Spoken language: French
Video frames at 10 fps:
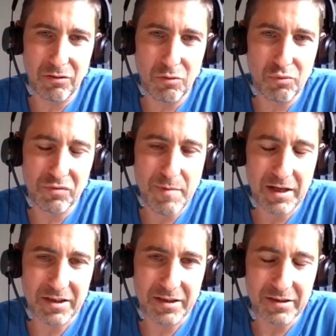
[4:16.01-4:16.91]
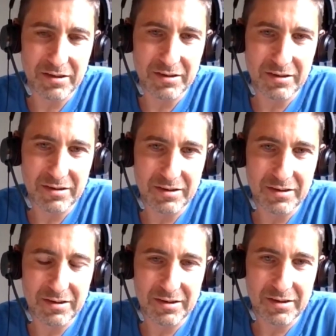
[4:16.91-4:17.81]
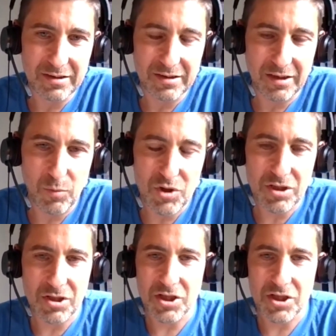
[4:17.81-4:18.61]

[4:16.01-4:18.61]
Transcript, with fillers: le plus marqué Alors moi j'ai